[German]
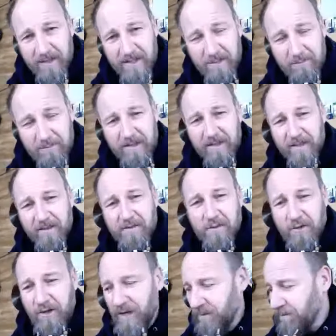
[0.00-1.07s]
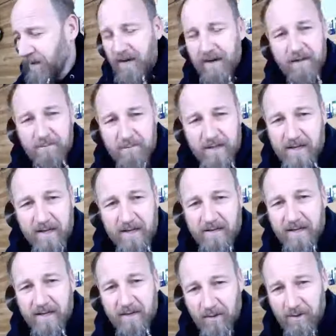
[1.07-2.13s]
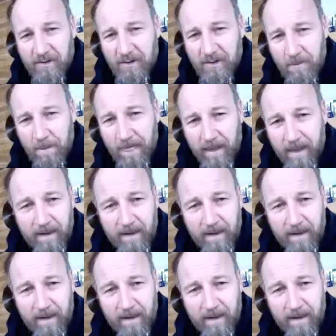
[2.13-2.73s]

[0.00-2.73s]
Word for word: dass sie mit der Hand schreiben. Mir geht's genauso.